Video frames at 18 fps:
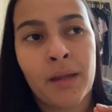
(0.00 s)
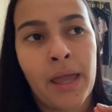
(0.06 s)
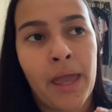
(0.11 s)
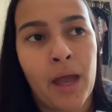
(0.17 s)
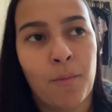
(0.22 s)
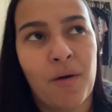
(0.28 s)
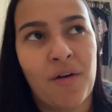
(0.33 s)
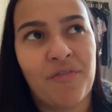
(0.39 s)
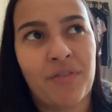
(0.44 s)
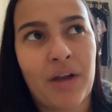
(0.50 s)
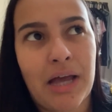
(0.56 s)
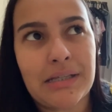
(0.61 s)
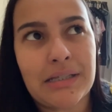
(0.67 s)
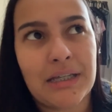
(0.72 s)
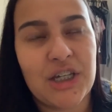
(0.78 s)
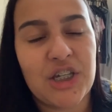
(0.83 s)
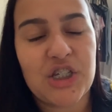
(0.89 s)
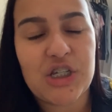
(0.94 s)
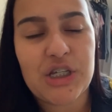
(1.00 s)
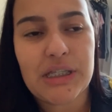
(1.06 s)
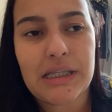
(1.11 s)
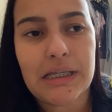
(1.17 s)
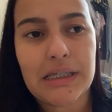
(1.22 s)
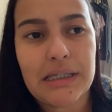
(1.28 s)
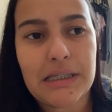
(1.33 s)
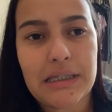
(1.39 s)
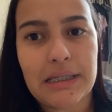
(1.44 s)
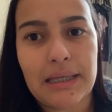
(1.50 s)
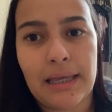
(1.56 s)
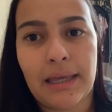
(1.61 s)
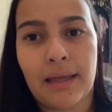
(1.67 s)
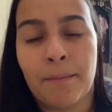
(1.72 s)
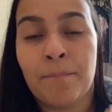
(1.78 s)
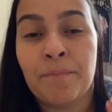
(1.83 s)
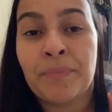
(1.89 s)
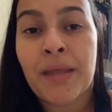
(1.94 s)
É uma frase que diz
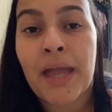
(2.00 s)
assim